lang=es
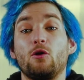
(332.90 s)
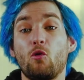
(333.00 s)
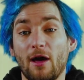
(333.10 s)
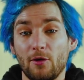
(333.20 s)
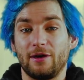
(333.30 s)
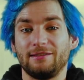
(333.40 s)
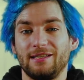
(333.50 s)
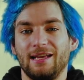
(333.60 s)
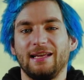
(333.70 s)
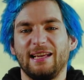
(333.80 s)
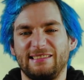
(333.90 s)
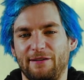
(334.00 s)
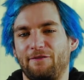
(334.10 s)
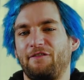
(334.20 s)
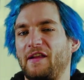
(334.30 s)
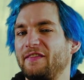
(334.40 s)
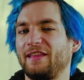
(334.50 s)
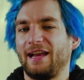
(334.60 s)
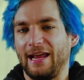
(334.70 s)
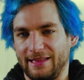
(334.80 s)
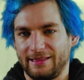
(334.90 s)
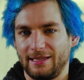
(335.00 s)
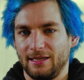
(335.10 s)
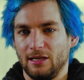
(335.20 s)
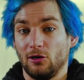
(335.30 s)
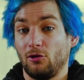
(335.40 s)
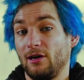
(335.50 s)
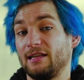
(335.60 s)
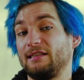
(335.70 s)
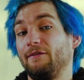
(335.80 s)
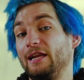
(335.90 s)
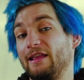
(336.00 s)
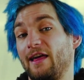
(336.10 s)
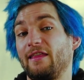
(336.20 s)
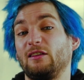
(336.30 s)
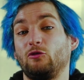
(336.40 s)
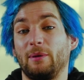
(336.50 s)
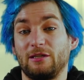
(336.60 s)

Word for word: y jugadores que se enfrentan a este con las habilidades de su